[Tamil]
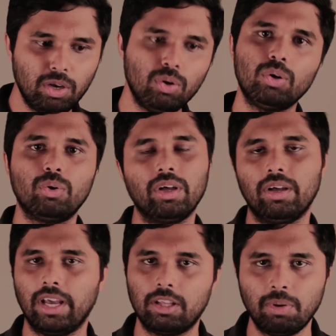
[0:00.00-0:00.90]
இன்னொரு
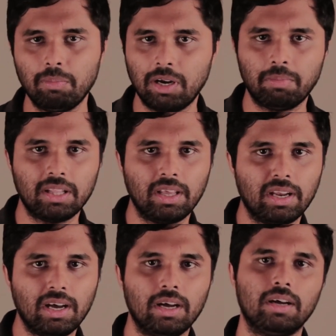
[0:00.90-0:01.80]
ஒரு எக்ஸ்பெரிமெண்ட்
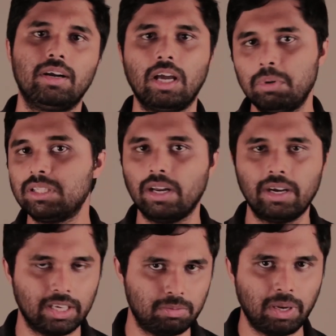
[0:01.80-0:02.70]
பார்த்தீங்கன்னா டபுள்
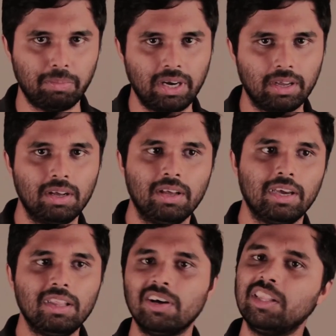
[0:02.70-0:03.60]
ஸ்லிட் எக்ஸ்பெரிமெண்ட்
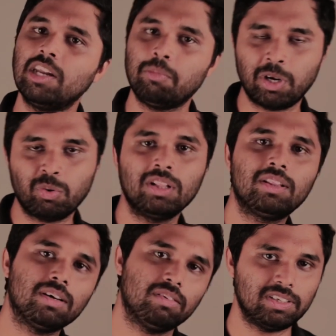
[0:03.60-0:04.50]
இது வந்து நம்ம
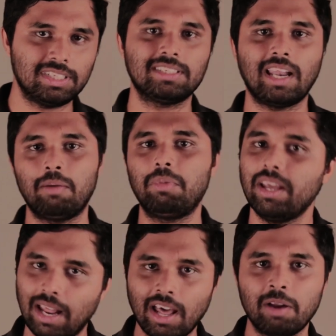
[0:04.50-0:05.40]
டுவெல்த் ஃபிசிக்ஸ்
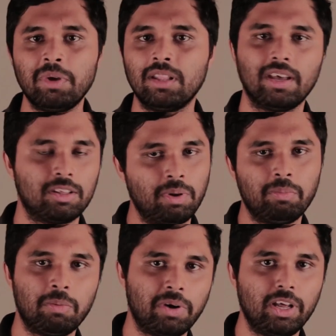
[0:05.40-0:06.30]
லேபில் எல்லாருமே இந்த
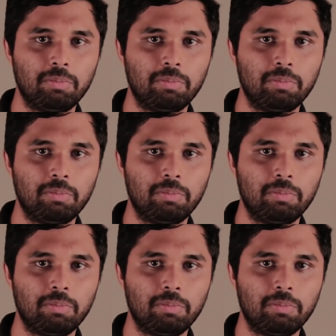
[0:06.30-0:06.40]
எக்ஸ்பெரிமெண்ட்